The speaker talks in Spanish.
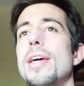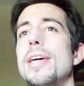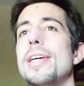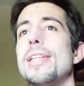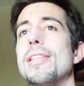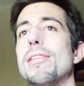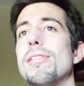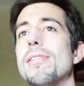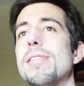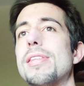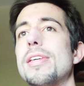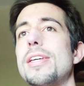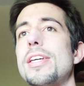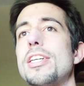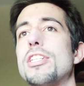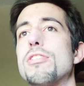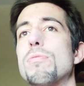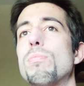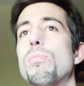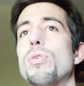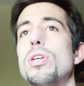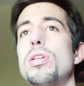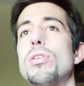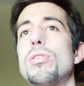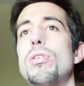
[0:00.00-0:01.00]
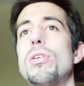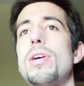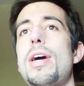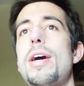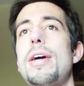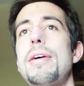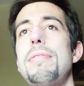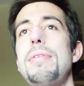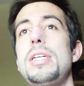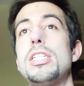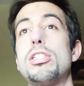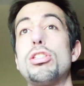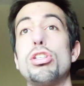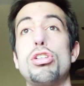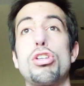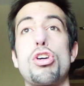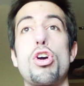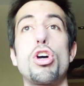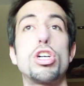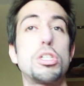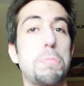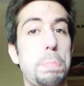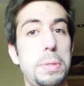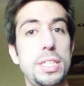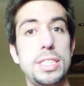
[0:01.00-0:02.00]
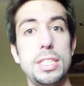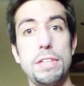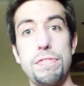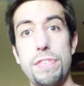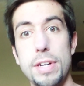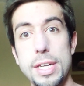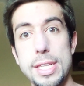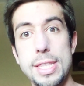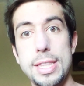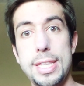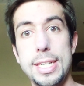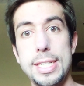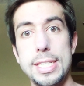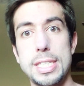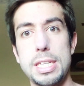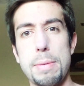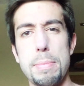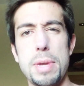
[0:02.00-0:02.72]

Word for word: Entonces, bueno, lo he visto cosplays diferentes,